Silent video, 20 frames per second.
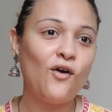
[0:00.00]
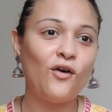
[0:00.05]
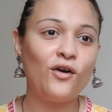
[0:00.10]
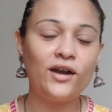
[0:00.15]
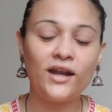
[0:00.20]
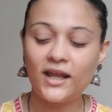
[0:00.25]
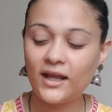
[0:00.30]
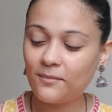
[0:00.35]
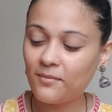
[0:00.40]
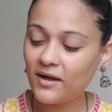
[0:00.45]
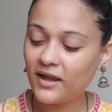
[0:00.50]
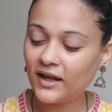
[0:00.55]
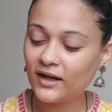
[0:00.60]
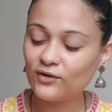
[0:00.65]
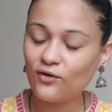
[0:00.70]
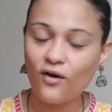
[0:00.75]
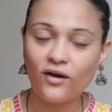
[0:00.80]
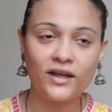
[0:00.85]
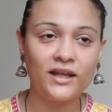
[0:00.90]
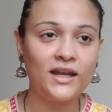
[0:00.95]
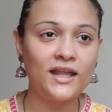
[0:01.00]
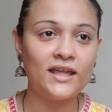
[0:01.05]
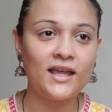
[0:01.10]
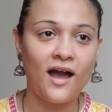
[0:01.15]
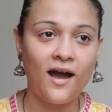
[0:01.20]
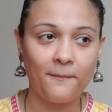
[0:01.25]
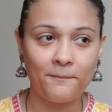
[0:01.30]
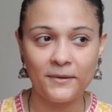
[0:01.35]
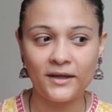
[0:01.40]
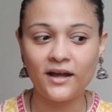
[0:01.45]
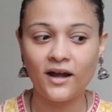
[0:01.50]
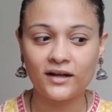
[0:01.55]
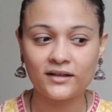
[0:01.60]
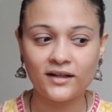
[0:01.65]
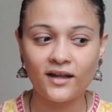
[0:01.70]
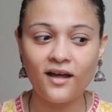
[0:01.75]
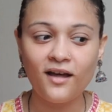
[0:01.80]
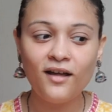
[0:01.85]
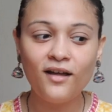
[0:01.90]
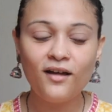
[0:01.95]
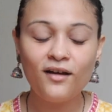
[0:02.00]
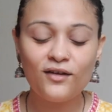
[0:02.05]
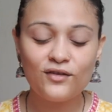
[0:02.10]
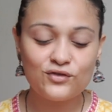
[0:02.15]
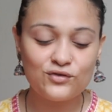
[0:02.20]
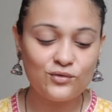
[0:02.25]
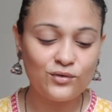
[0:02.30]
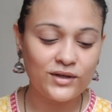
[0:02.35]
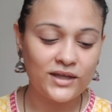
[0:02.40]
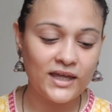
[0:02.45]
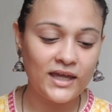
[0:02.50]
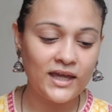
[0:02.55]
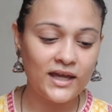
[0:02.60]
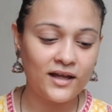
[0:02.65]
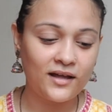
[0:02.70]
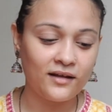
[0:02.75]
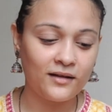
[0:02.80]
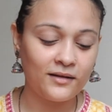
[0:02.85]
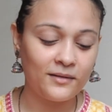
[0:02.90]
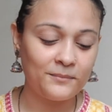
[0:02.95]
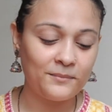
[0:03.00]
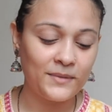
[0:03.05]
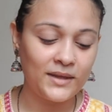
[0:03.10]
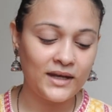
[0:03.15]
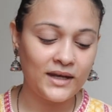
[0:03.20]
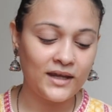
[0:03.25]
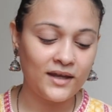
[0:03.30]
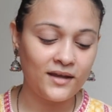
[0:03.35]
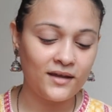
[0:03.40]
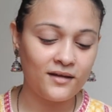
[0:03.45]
और एक बार एक डॉगी ने यहाँ पे काटा जो कि एक मेरे